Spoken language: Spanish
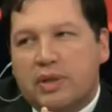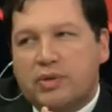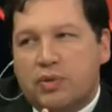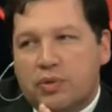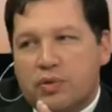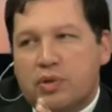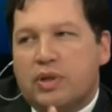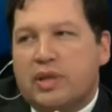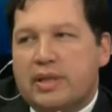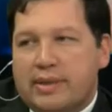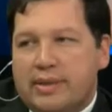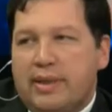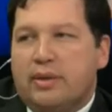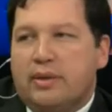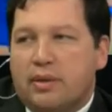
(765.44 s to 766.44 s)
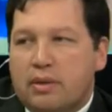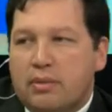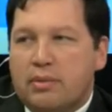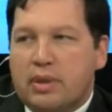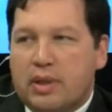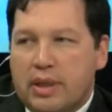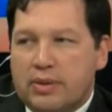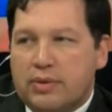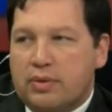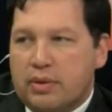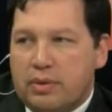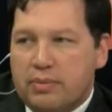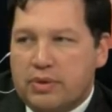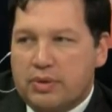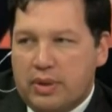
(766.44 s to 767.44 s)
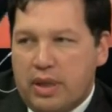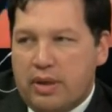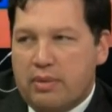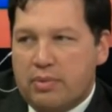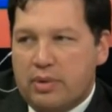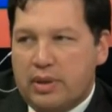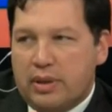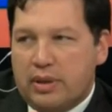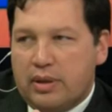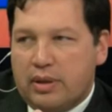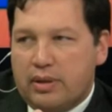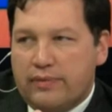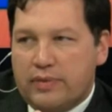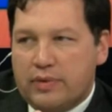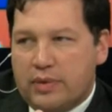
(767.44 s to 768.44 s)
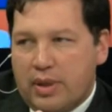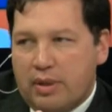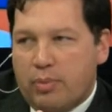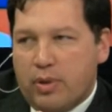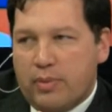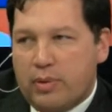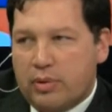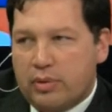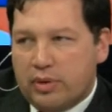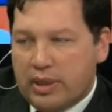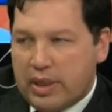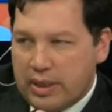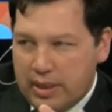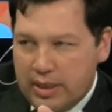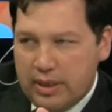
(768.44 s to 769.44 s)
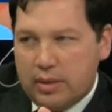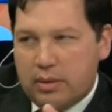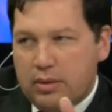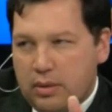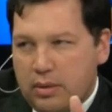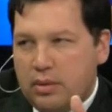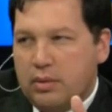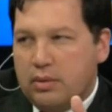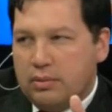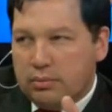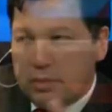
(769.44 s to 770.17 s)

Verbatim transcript: resoluciones recientes, como el caso que mencionábamos, el de la Defensoría del Pueblo, donde... Yo voto en contra ahí.